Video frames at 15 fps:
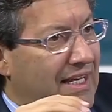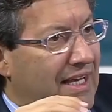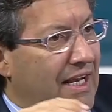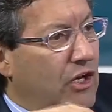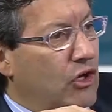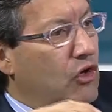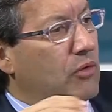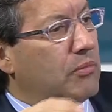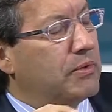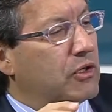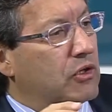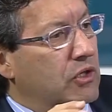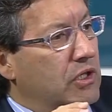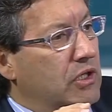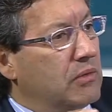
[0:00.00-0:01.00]
el no
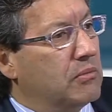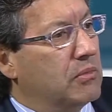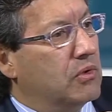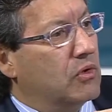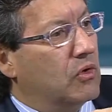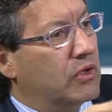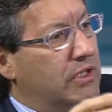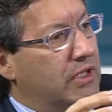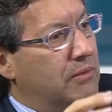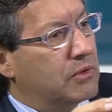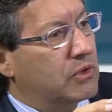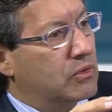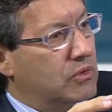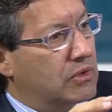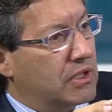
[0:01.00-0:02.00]
peronismo,
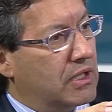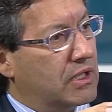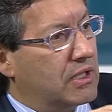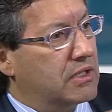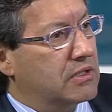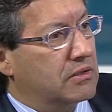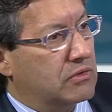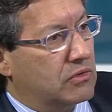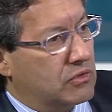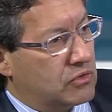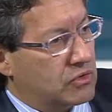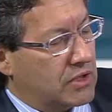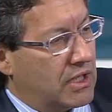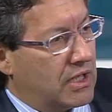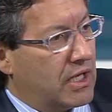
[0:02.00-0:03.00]
concretamente ustedes con
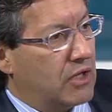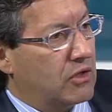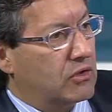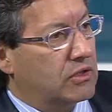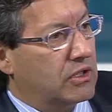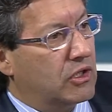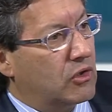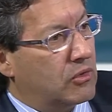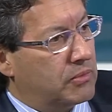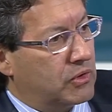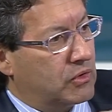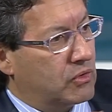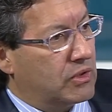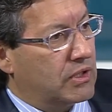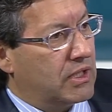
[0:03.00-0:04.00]
sus aliados, tienen
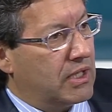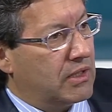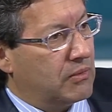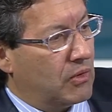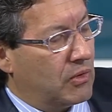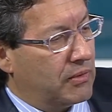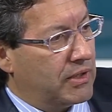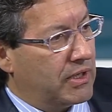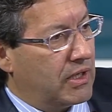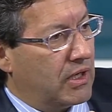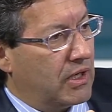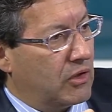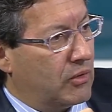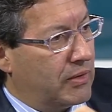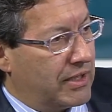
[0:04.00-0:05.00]
oportunidad de volver
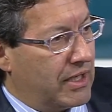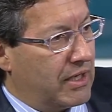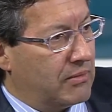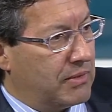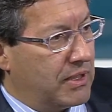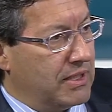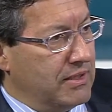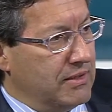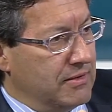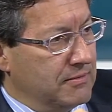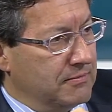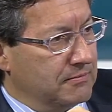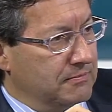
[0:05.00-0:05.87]
a gobernar el país?